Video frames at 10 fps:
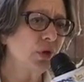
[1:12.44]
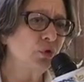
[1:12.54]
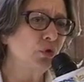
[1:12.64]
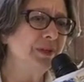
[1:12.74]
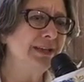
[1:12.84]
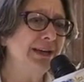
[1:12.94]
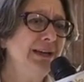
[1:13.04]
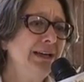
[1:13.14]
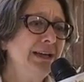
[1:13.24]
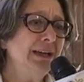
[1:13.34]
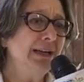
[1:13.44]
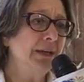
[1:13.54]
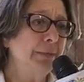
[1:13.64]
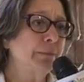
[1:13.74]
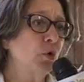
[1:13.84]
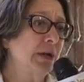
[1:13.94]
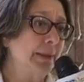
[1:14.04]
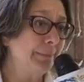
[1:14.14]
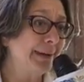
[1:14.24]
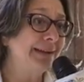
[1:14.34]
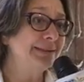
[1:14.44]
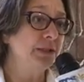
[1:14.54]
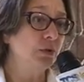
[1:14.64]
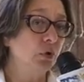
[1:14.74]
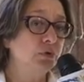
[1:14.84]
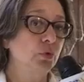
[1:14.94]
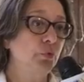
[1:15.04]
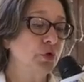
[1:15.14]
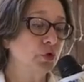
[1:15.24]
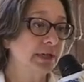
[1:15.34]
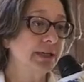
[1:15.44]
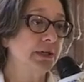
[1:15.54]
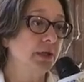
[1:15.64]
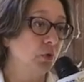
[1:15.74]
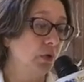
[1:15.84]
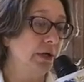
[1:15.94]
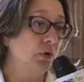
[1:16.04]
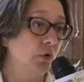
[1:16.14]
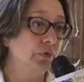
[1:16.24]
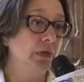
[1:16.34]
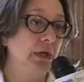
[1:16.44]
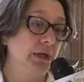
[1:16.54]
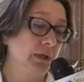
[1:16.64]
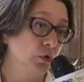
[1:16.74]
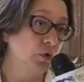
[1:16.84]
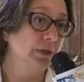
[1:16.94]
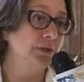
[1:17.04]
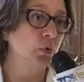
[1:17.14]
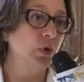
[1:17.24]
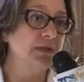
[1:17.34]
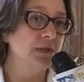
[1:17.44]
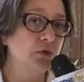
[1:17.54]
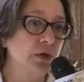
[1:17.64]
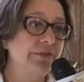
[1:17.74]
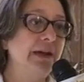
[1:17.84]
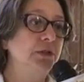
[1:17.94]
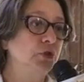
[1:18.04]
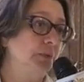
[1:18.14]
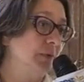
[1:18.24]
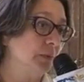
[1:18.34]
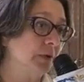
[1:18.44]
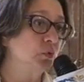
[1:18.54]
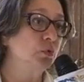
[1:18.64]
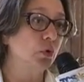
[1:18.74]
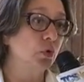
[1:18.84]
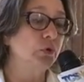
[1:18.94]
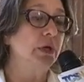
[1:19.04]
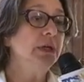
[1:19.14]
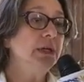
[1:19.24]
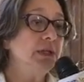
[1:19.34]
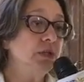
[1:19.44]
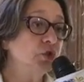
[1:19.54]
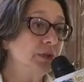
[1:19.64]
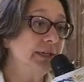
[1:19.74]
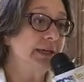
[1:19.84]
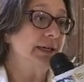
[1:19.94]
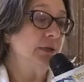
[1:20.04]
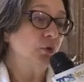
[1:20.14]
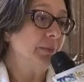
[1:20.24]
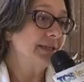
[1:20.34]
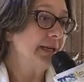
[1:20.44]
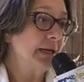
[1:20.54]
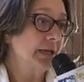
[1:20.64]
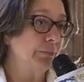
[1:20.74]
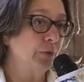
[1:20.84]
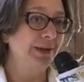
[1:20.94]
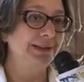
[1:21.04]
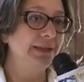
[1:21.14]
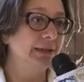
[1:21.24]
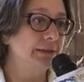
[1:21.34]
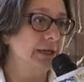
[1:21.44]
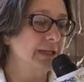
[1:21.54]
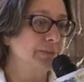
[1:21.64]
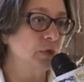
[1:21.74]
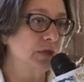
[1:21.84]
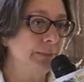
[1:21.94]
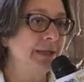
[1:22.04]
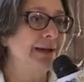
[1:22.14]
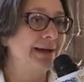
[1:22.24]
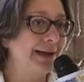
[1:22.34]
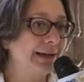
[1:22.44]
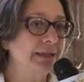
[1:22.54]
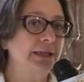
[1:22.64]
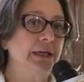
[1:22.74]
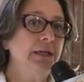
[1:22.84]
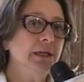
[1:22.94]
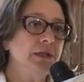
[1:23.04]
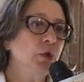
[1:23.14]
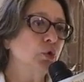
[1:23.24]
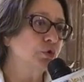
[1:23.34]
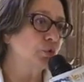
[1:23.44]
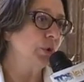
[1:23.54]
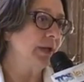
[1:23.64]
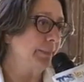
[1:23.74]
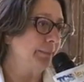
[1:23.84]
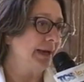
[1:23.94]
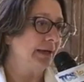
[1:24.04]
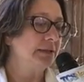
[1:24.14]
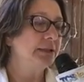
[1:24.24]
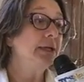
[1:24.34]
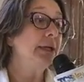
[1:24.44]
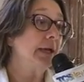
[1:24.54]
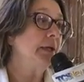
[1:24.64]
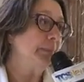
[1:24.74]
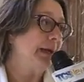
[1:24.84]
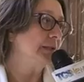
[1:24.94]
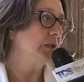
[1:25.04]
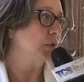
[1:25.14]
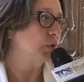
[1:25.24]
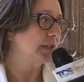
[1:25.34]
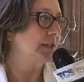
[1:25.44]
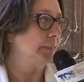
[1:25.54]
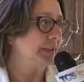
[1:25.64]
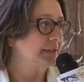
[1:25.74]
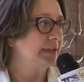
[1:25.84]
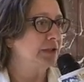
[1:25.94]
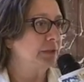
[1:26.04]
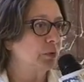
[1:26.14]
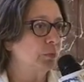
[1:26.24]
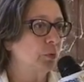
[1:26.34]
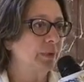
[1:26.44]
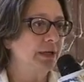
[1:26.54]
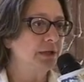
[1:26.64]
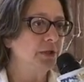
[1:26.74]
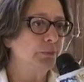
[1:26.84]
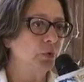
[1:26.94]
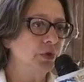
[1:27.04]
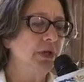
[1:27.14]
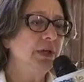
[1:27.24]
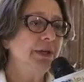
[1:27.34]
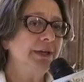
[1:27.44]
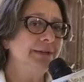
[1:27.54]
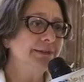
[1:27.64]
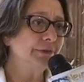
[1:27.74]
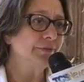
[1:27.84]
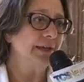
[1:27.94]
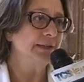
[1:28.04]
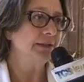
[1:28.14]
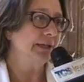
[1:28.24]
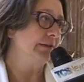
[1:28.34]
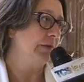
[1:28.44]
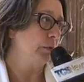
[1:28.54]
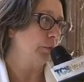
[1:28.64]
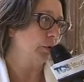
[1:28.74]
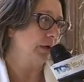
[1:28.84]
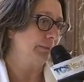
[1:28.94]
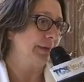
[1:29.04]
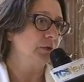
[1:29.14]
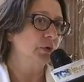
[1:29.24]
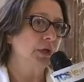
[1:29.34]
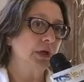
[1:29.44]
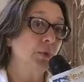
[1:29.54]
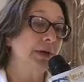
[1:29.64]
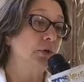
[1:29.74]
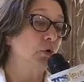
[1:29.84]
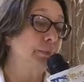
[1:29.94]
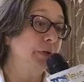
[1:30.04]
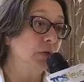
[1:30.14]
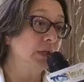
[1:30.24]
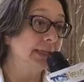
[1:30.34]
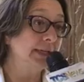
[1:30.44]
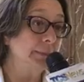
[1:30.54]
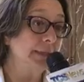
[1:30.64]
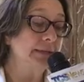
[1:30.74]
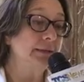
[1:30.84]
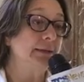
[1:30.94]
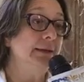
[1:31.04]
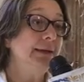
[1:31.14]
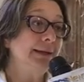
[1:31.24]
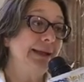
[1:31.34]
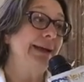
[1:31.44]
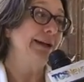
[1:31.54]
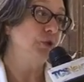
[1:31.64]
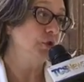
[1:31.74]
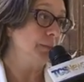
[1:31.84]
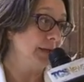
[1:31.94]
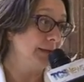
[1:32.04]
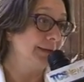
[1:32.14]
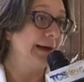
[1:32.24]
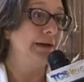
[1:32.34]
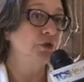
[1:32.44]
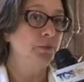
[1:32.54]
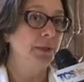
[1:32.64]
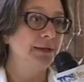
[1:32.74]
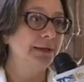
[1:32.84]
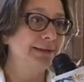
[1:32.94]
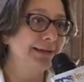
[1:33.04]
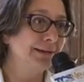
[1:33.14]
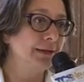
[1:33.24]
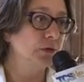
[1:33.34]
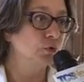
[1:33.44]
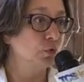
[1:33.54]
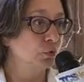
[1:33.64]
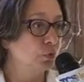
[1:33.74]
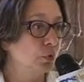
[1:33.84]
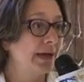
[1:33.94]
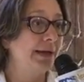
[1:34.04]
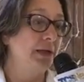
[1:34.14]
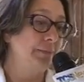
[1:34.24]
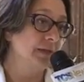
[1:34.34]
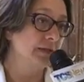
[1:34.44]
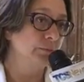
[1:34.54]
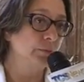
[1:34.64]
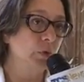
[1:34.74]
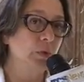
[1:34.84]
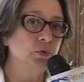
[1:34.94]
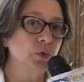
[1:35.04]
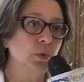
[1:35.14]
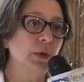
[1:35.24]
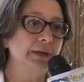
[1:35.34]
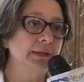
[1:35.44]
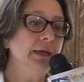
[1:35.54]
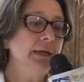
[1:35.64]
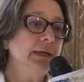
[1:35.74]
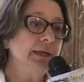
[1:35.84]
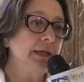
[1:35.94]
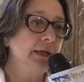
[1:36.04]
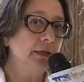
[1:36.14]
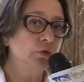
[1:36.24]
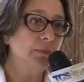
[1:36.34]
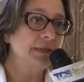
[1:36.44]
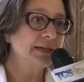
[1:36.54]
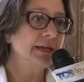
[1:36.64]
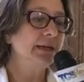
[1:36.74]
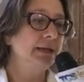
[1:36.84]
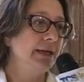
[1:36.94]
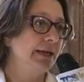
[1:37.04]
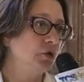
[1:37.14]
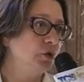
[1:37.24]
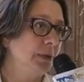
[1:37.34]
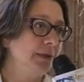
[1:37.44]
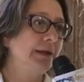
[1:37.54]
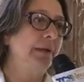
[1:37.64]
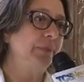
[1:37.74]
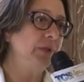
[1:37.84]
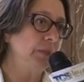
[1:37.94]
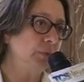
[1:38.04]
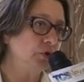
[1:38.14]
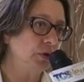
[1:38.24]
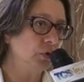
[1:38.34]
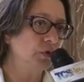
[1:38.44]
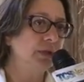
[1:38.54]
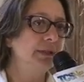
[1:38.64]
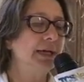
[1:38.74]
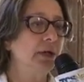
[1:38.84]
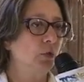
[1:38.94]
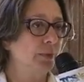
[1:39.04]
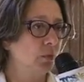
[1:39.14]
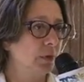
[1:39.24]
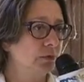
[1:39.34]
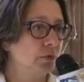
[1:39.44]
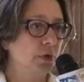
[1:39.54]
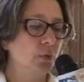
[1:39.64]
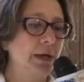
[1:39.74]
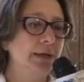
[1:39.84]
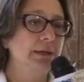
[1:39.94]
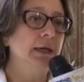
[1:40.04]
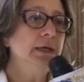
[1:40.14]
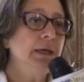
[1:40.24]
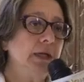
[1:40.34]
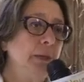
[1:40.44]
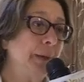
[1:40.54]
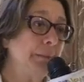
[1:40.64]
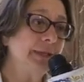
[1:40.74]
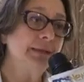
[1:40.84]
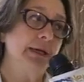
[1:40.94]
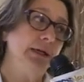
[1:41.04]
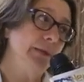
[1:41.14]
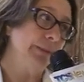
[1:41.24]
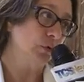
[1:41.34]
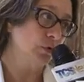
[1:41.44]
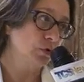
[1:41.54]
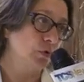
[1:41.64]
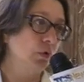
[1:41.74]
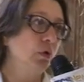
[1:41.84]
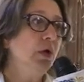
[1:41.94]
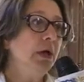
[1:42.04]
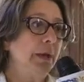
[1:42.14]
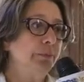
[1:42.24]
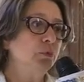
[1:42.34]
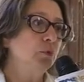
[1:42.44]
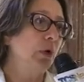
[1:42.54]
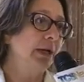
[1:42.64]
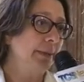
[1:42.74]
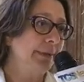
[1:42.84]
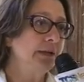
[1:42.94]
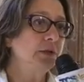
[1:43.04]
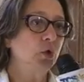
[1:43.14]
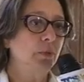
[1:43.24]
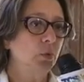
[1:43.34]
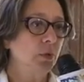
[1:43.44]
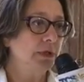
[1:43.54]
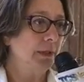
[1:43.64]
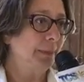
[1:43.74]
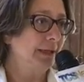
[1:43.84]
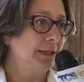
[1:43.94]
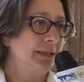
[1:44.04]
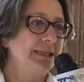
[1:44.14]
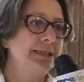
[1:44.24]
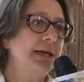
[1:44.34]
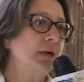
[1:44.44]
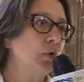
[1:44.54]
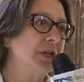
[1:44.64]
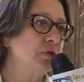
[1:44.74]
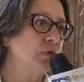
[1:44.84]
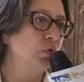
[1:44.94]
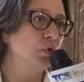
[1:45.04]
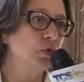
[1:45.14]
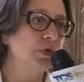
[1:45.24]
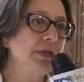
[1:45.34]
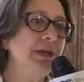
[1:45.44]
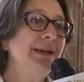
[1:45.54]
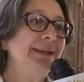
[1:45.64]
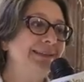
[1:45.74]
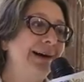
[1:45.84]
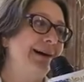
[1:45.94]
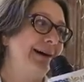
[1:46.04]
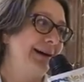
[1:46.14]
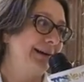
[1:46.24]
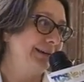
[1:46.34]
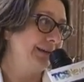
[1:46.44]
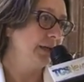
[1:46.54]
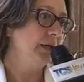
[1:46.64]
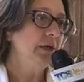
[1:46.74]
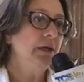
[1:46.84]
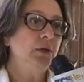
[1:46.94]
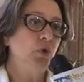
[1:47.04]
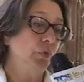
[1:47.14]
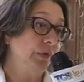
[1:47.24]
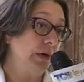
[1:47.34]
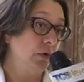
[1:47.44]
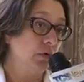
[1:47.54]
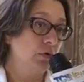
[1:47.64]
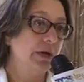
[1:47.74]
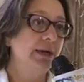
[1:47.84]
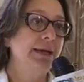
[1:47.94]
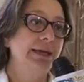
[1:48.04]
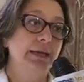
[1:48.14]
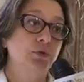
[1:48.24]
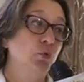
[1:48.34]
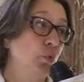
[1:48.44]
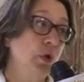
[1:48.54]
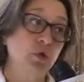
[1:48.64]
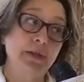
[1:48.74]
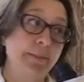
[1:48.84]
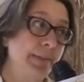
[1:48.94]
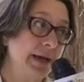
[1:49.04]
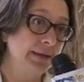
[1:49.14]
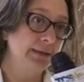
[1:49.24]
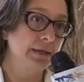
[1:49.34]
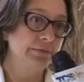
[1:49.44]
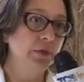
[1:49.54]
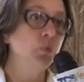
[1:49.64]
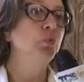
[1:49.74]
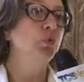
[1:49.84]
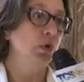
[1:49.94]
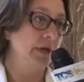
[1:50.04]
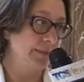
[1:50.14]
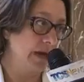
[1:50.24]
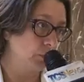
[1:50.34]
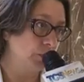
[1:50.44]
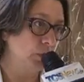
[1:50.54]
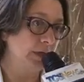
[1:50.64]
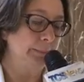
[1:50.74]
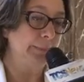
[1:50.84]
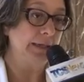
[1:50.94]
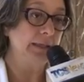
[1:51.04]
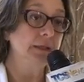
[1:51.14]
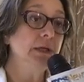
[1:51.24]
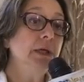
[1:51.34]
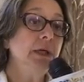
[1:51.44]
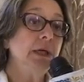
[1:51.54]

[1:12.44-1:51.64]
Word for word: come dire, eh, programmati con l'ufficio tecnico e con, eh, non soltanto con l'assessore Falci ma soprattutto con l'ingegnere Tomasella che poi ha la diretta responsabilità anche di costruire bandi e i bandi sono stati pensati proprio per il tipo di interventi che avevamo programmato e che riguardano prioritariamente le agibilità, agibilità tecniche strutturali per esempio per quanto riguarda il Tomaselli e agibilità di tipo igienico sanitario per quanto riguarda il Palmintelli ma non solo, appunto appunto elementi come quelli del Palacannizzaro che sono così da anni, non da ora e che, su cui non si è mai intervenuto, li abbiamo programmati.